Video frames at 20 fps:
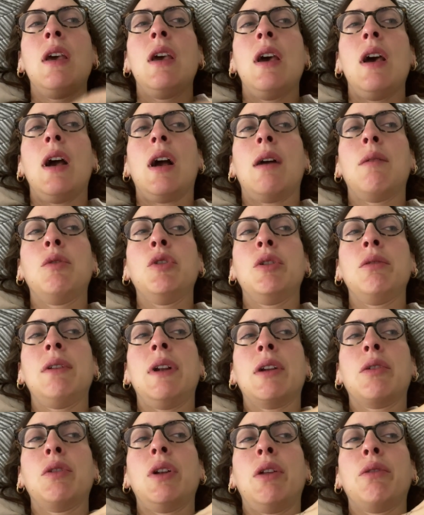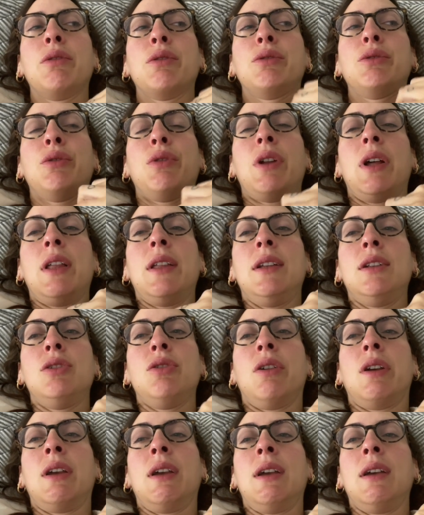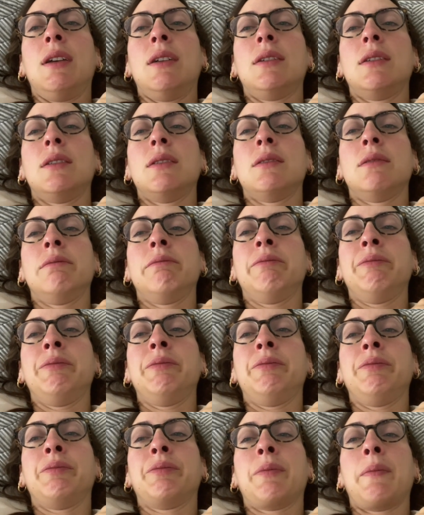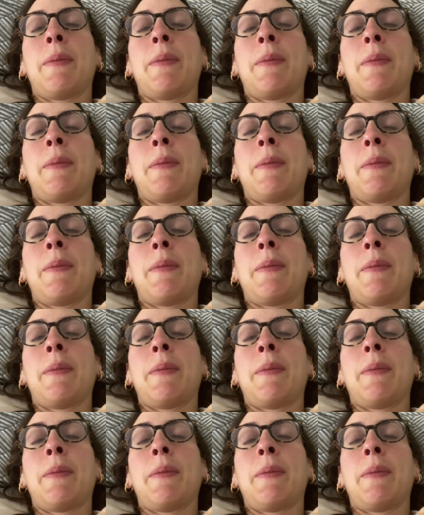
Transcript: acabamos de hablar con la doctora, ha dicho que... Mm,